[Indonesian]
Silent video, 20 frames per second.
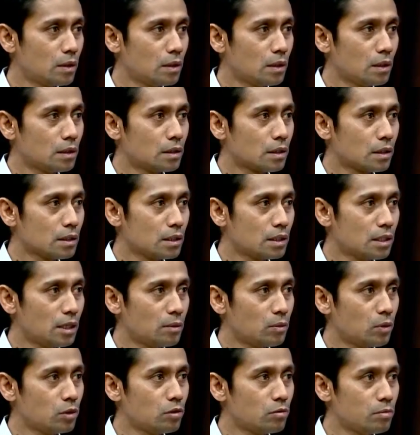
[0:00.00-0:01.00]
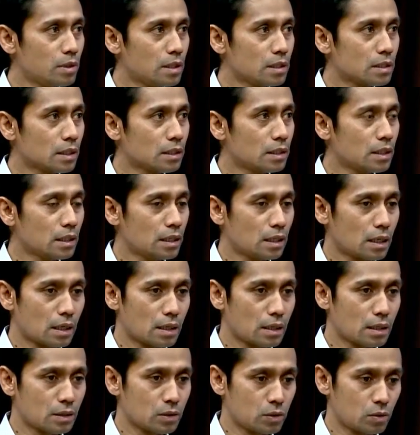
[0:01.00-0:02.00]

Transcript: Hmm. Terjadi demo itu biasanya karena